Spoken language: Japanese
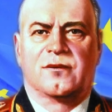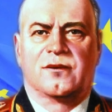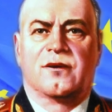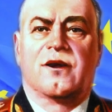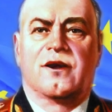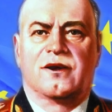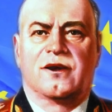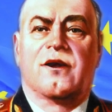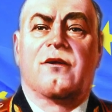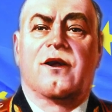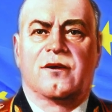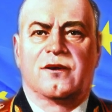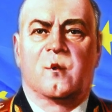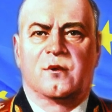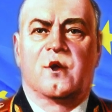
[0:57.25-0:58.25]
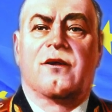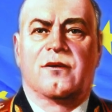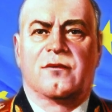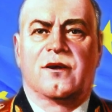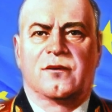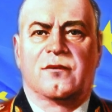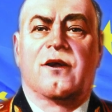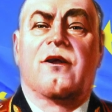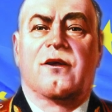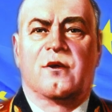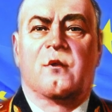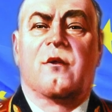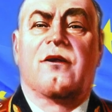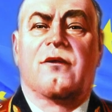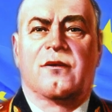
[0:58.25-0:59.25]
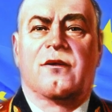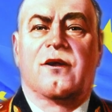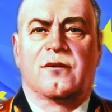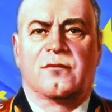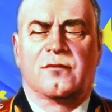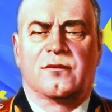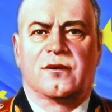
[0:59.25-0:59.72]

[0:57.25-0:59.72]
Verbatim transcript: 最新の措置のパッケージはまた、